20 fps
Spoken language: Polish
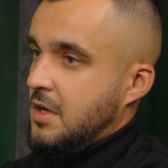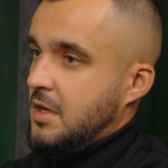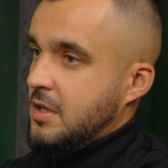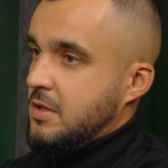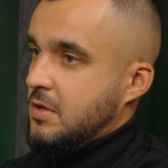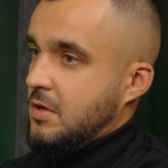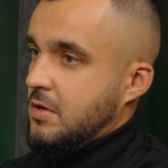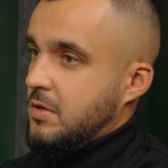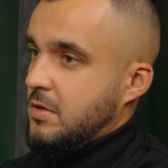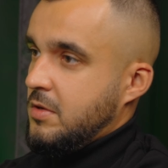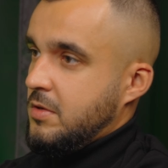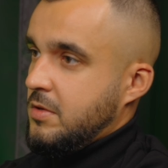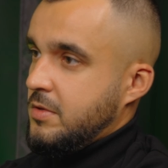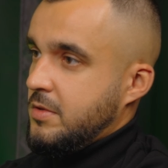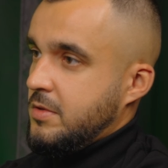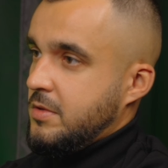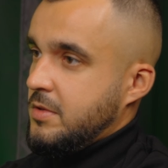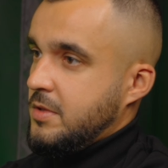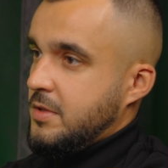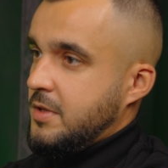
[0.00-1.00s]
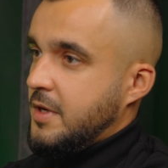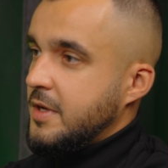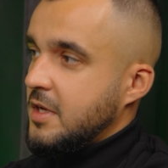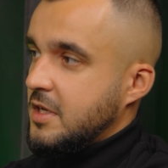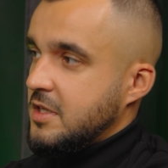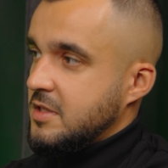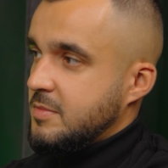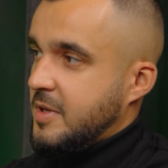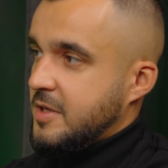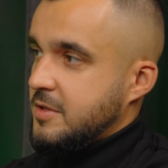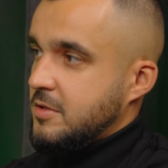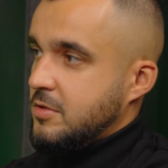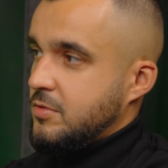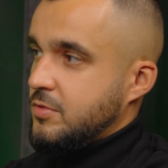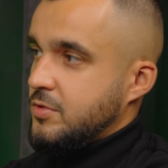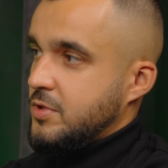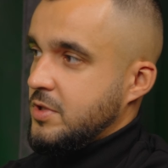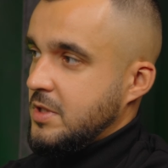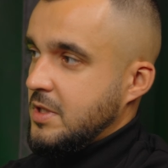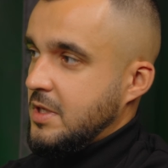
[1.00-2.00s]
to rynek jest bardzo
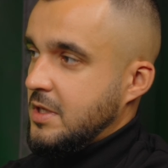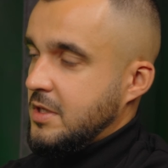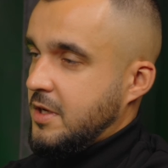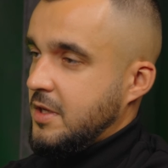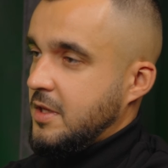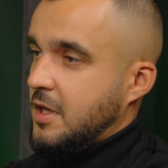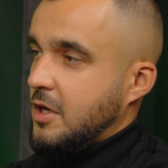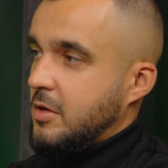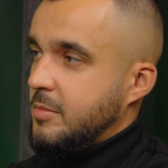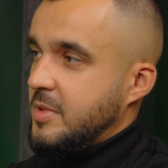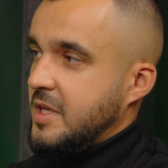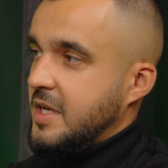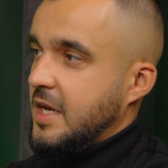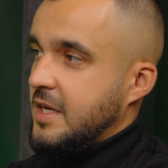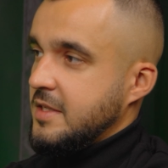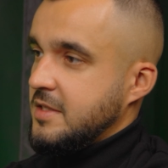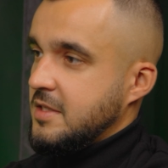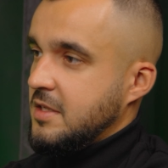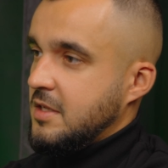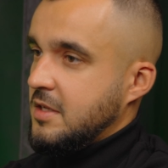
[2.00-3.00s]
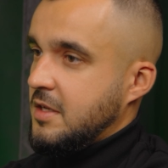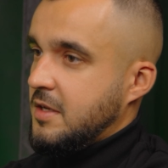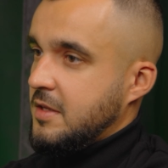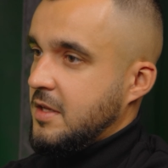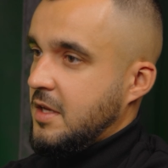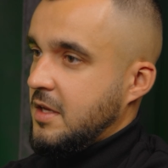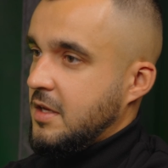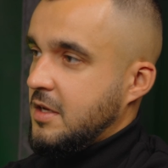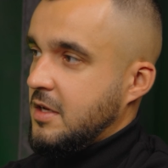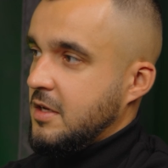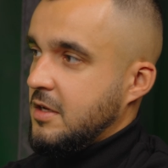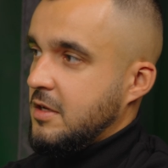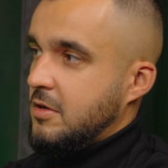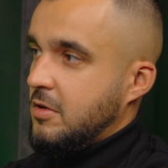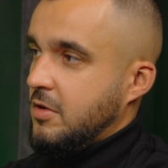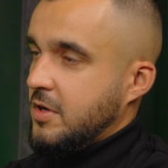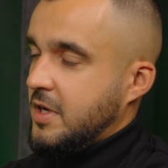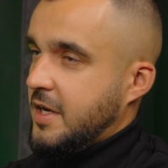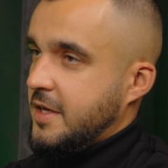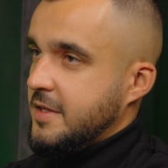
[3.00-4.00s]
duży. Nie? Rynek obligacji, rynek
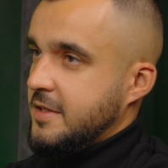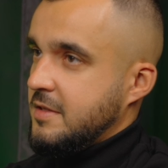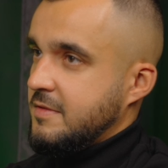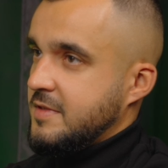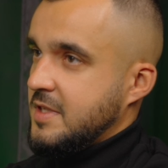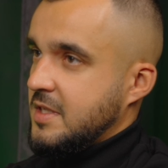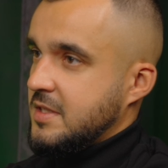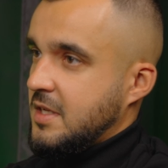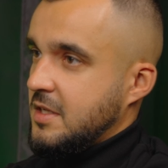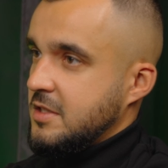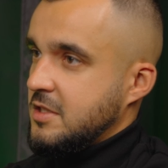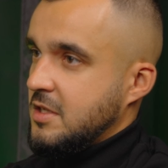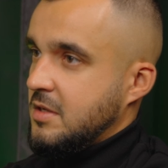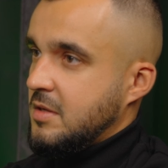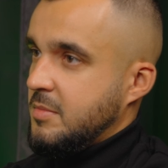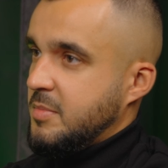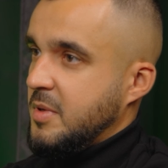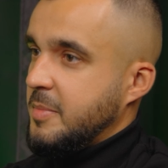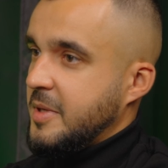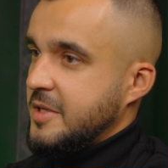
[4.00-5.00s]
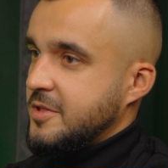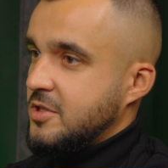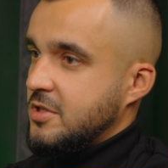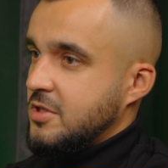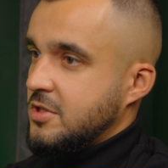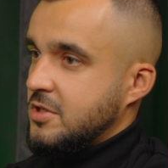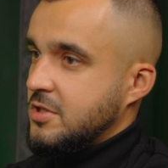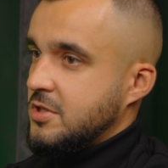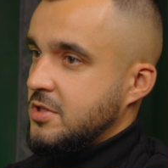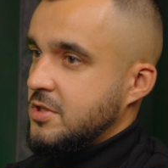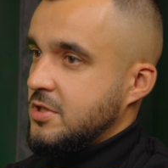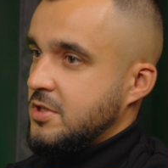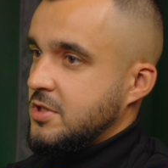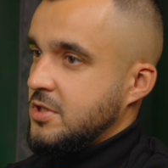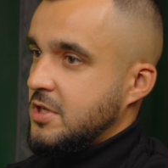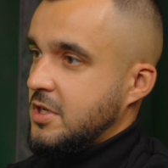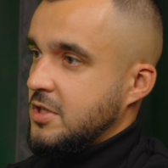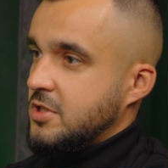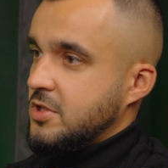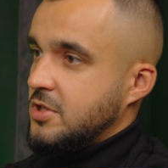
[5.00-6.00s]
lokat. W zasadzie
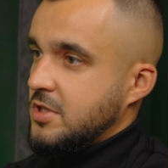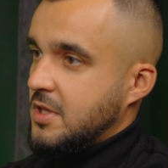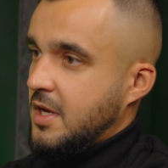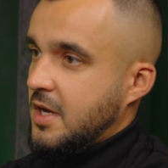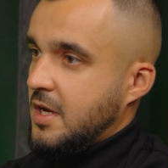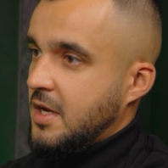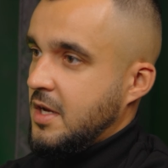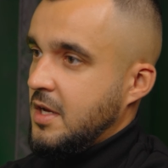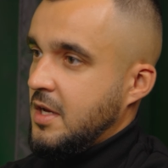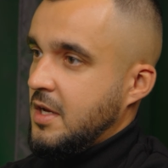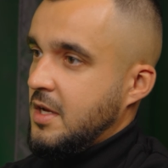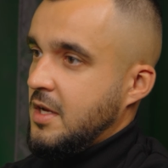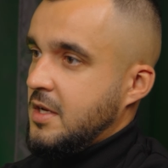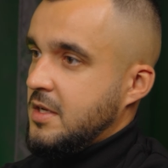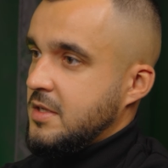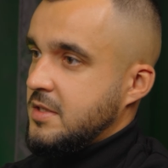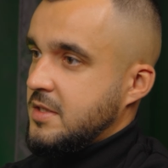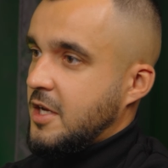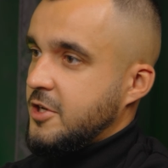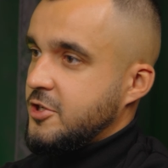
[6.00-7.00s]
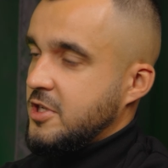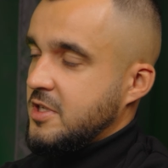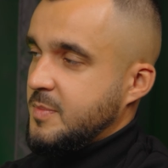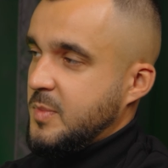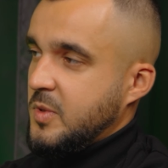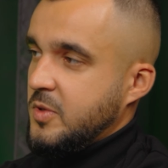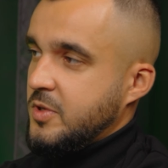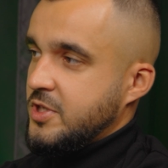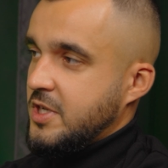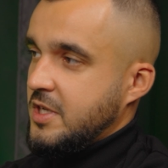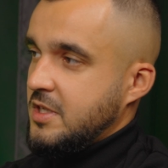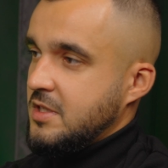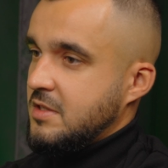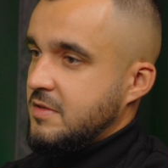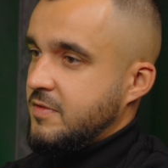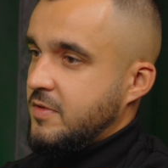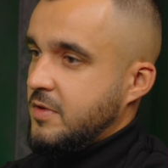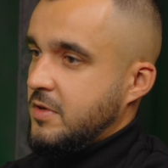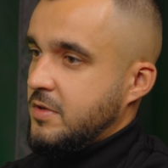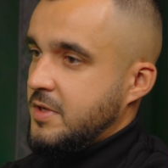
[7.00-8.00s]
popatrzeć na starsze
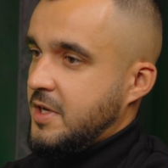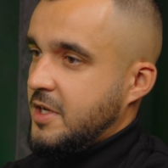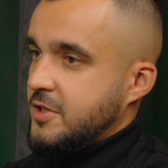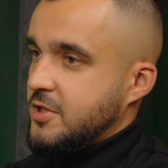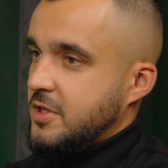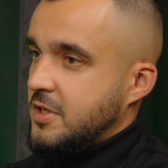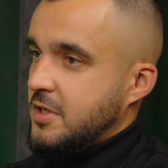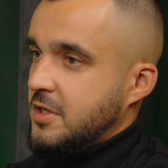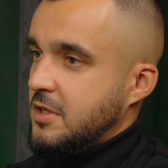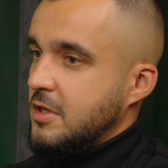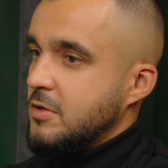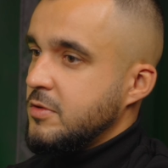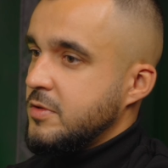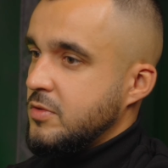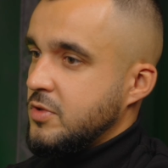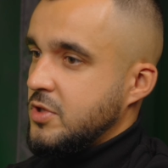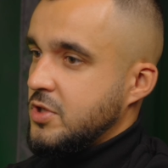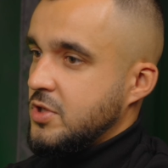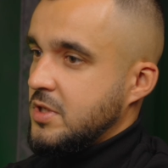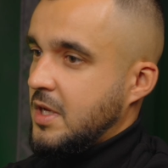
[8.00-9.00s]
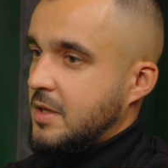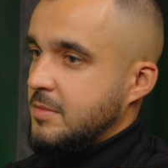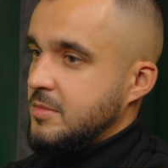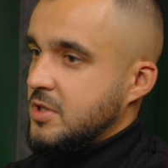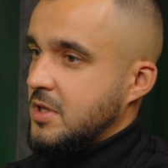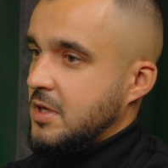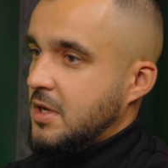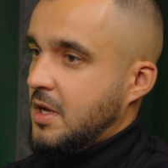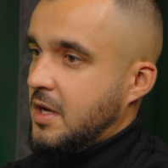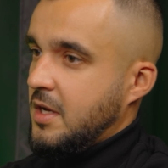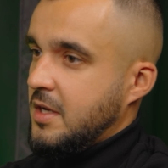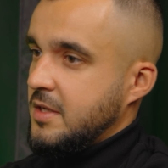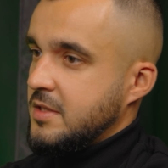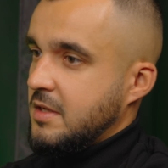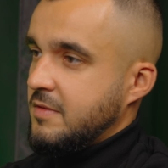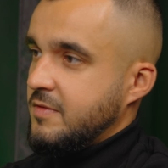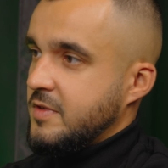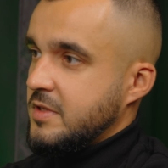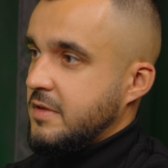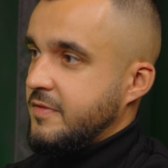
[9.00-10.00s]
społeczeństwo, raczej nie usłyszysz tam, że a,
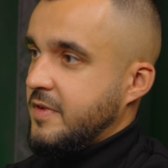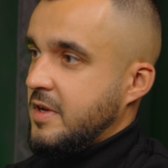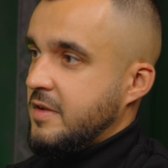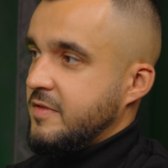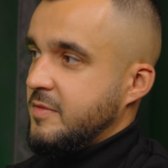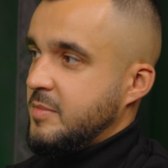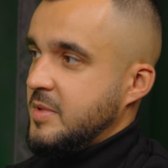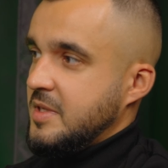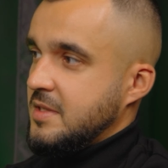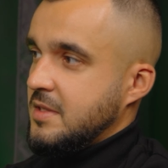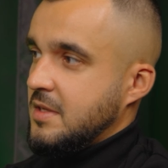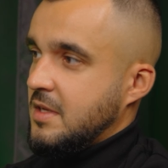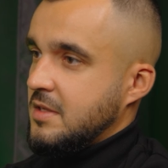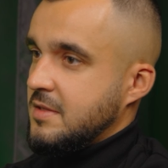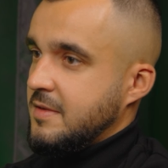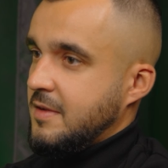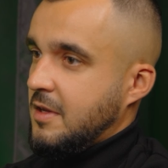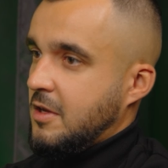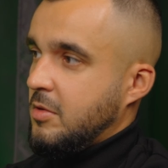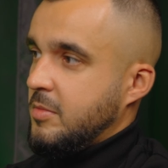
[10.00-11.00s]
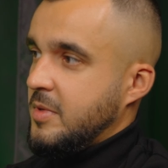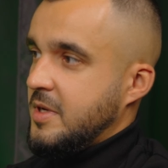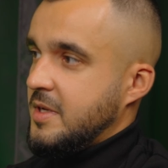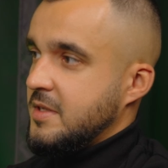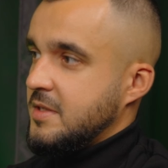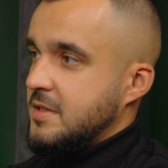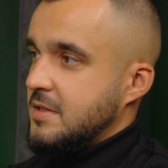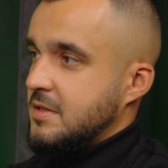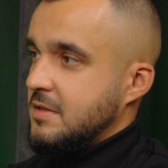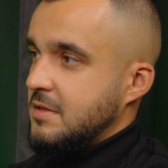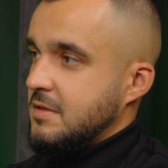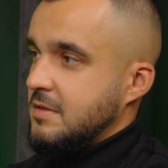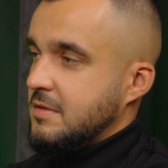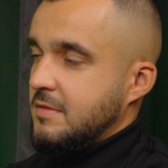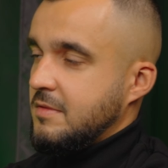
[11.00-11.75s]
zainwestowałem w biznes, e-commerce, y,